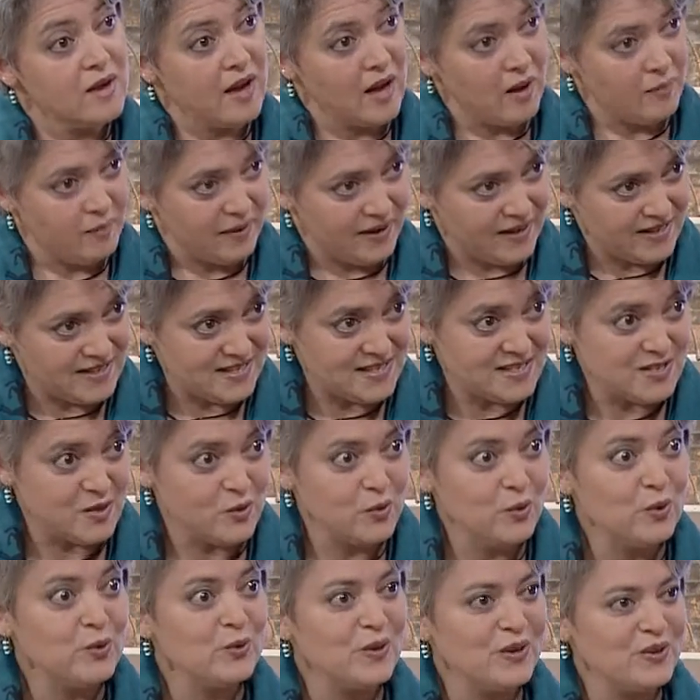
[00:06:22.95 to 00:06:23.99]
aparece el
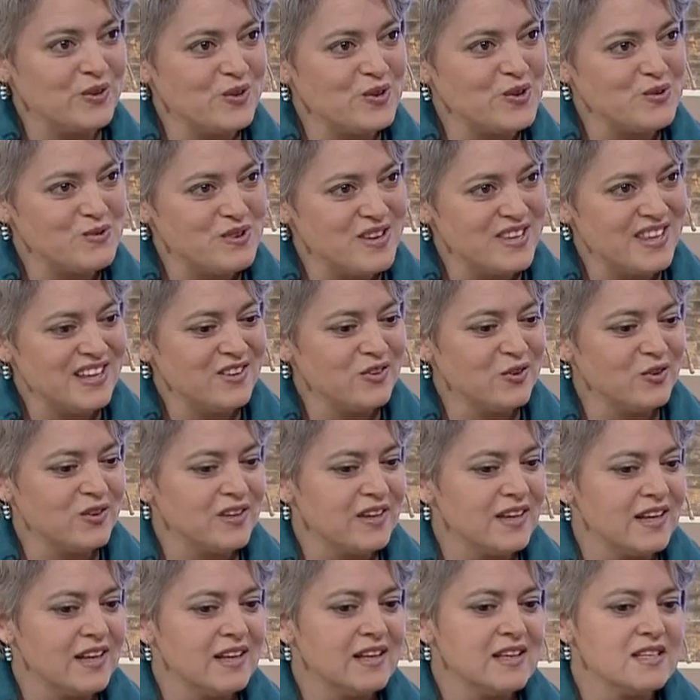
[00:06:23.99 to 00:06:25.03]
segundo año de vida en
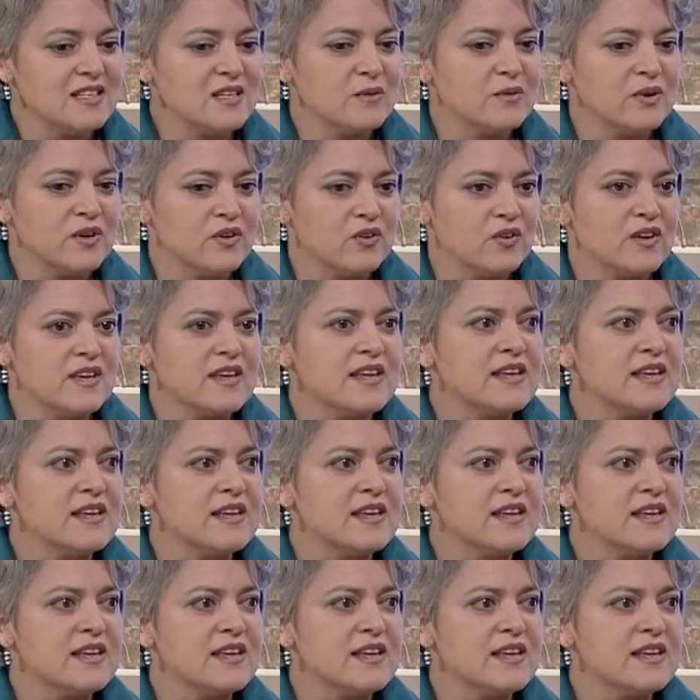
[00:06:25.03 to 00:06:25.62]
donde él dice, bueno,